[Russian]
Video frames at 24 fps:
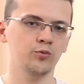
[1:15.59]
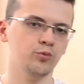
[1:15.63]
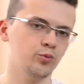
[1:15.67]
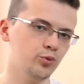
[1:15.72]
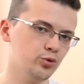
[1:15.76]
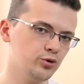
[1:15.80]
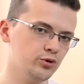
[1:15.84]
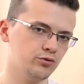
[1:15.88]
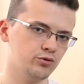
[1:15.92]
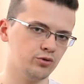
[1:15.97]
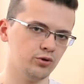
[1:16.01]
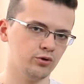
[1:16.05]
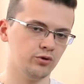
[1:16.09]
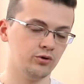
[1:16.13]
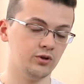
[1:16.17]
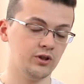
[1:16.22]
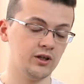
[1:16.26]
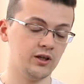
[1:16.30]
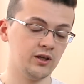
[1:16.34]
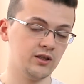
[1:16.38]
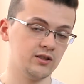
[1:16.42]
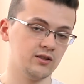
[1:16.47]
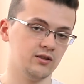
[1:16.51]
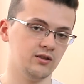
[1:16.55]
будет все
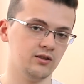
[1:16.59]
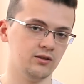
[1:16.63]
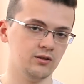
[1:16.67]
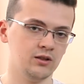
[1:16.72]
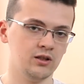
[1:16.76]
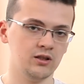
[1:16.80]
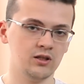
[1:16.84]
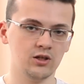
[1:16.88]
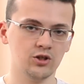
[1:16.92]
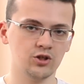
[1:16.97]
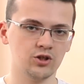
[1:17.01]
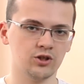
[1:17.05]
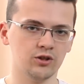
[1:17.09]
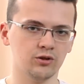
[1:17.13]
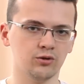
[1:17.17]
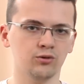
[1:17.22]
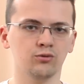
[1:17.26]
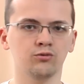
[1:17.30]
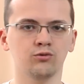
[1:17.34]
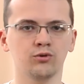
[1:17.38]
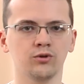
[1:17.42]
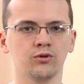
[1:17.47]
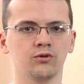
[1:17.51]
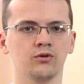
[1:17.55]
гораздо тише, ну,
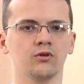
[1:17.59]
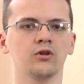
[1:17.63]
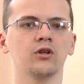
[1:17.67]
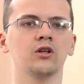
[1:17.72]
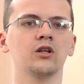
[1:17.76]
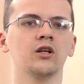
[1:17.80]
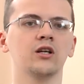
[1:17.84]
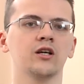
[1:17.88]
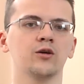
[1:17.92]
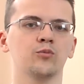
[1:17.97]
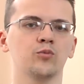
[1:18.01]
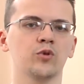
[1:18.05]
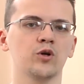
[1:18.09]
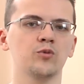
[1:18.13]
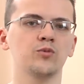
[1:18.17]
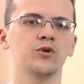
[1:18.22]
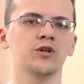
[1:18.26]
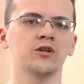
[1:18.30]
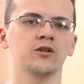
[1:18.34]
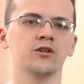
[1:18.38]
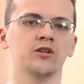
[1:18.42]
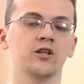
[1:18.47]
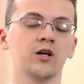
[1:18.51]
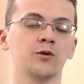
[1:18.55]
вот для
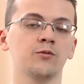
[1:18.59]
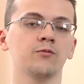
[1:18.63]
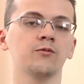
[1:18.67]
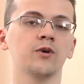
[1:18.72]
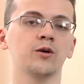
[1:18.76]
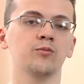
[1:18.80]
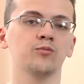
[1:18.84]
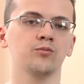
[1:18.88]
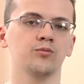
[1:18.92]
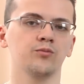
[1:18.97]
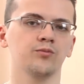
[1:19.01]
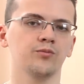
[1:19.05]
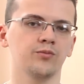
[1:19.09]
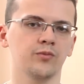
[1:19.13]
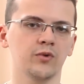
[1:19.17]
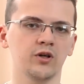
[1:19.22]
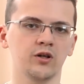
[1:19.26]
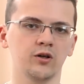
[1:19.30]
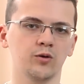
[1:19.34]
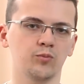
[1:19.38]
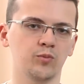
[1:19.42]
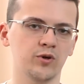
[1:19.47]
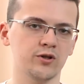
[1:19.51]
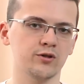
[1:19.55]
примера дам вам
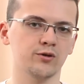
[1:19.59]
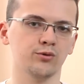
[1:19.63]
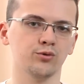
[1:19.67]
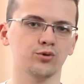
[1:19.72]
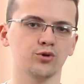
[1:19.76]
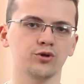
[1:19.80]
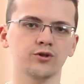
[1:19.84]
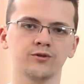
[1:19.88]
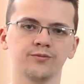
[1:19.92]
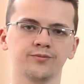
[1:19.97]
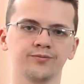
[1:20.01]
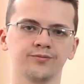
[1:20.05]
э, послушать.